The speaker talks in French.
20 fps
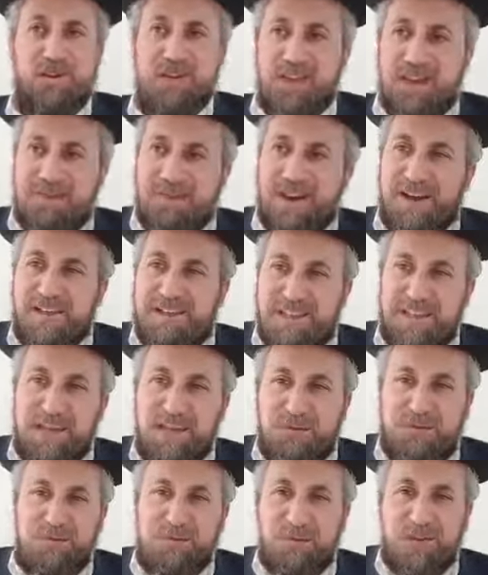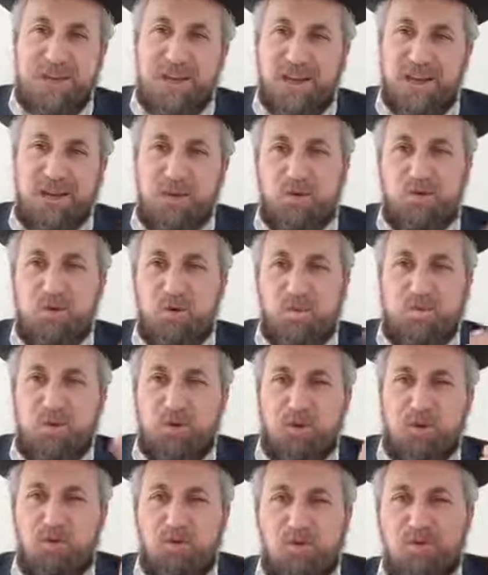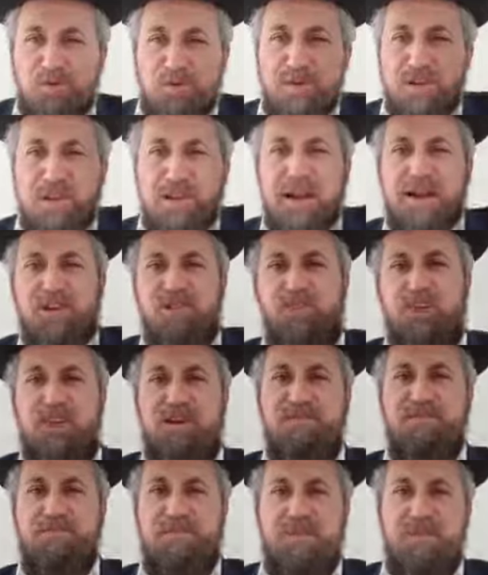Il va essayer de vous donner un coup pour que vous oubliez Hachem.